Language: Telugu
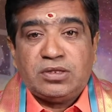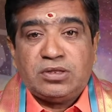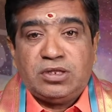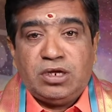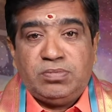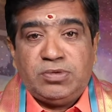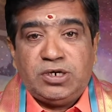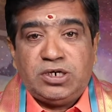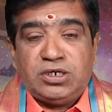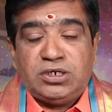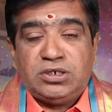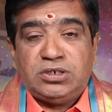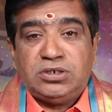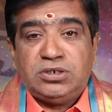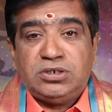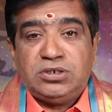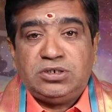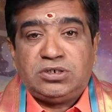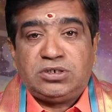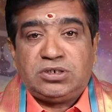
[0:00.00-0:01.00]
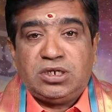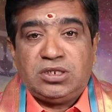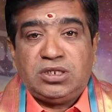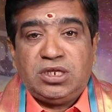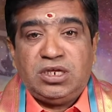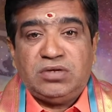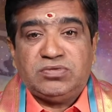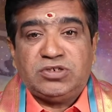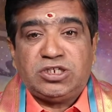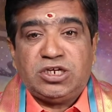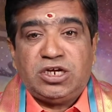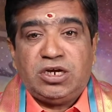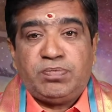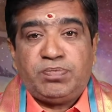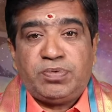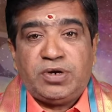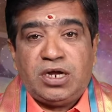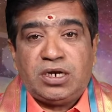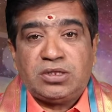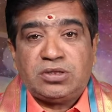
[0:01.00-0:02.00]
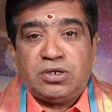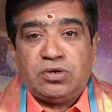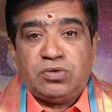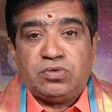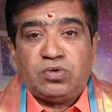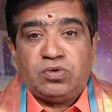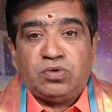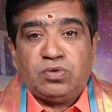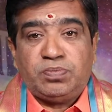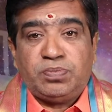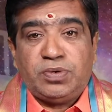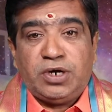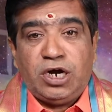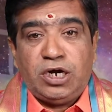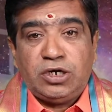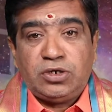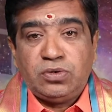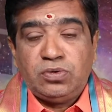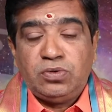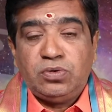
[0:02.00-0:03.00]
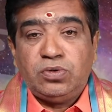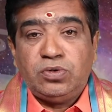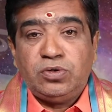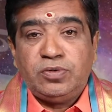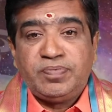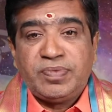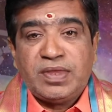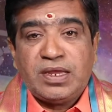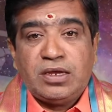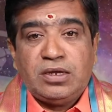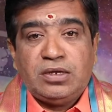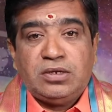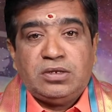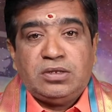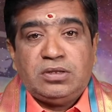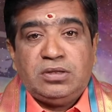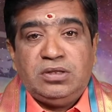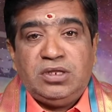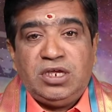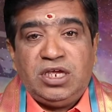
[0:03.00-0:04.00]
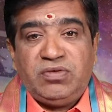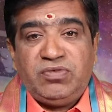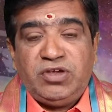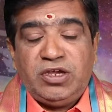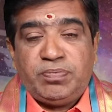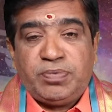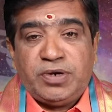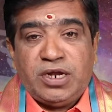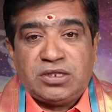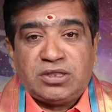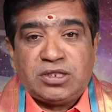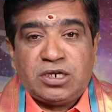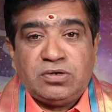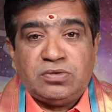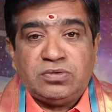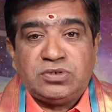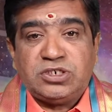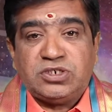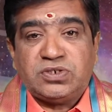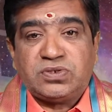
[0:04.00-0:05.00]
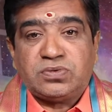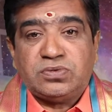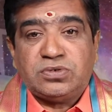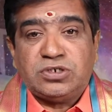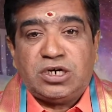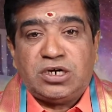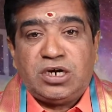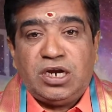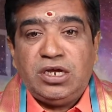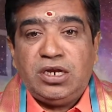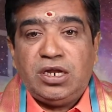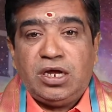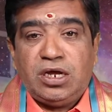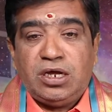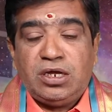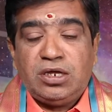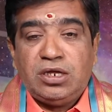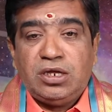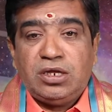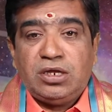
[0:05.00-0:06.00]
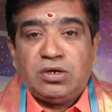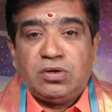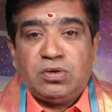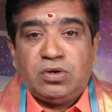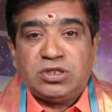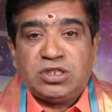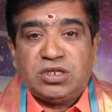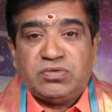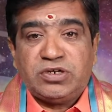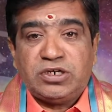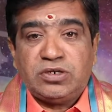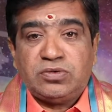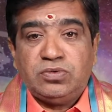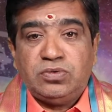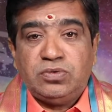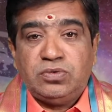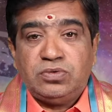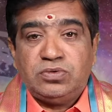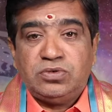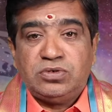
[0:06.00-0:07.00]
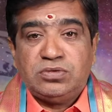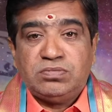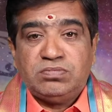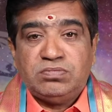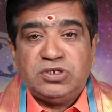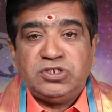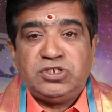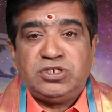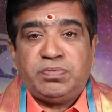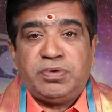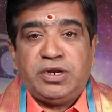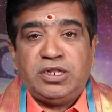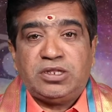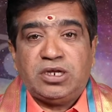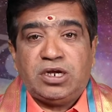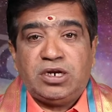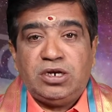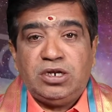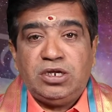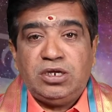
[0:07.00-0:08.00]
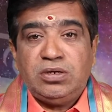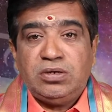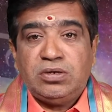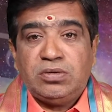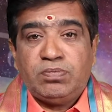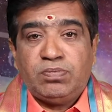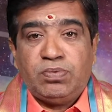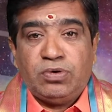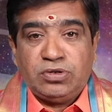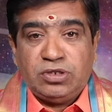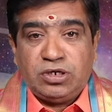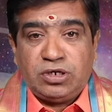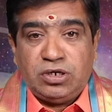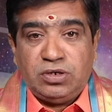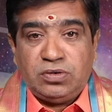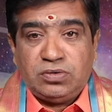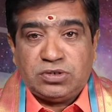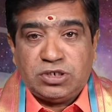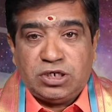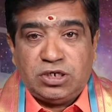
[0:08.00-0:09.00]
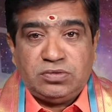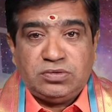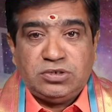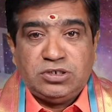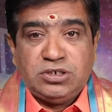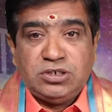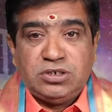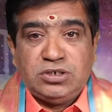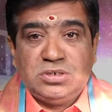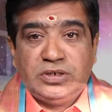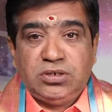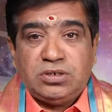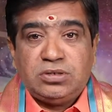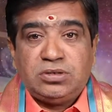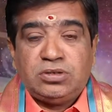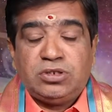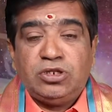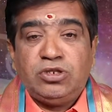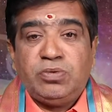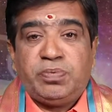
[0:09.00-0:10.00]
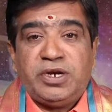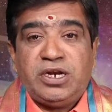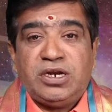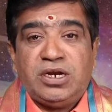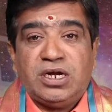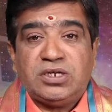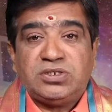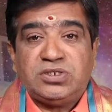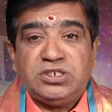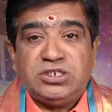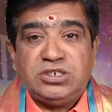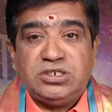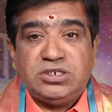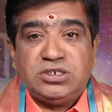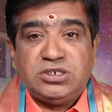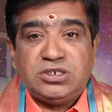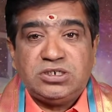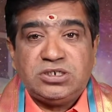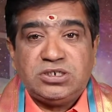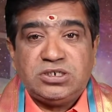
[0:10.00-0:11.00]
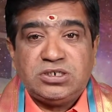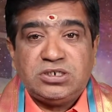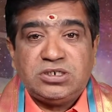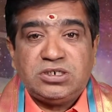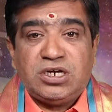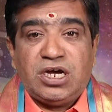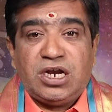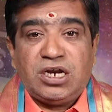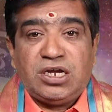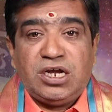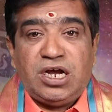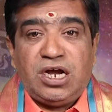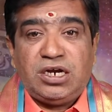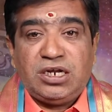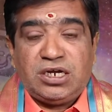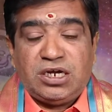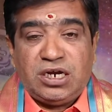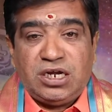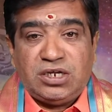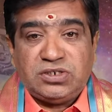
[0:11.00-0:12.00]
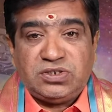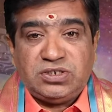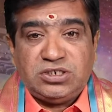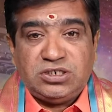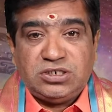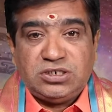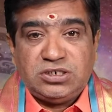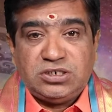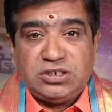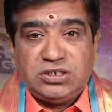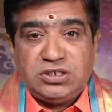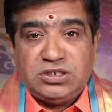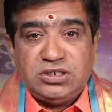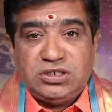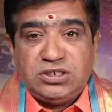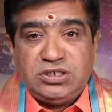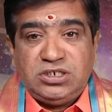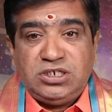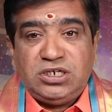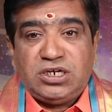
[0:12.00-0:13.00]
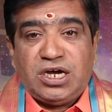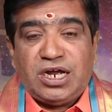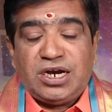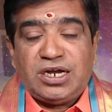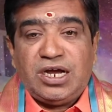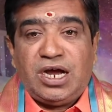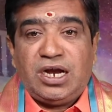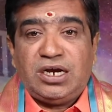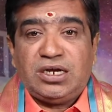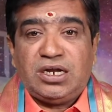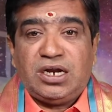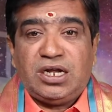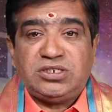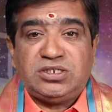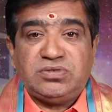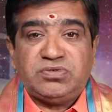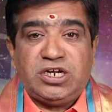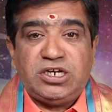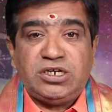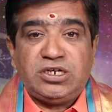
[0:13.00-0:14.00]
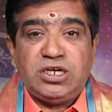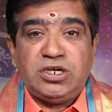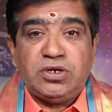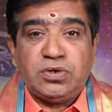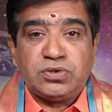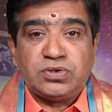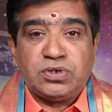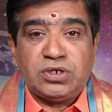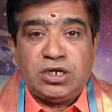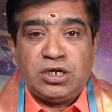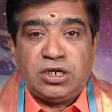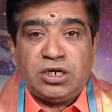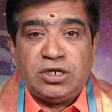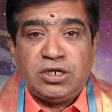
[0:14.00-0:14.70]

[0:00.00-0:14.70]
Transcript: తమ ఇష్టదైవత ప్రార్థనతో పాటు దేవీ ప్రార్థనను చేసుకున్నట్లయినా కొంతవరకు మంచి ఫలితాన్ని పొందగలుగుతారు తదుపరి రాశి కర్కాటక రాశి ఈ కర్కాటక రాశి వారికి ఈ రోజున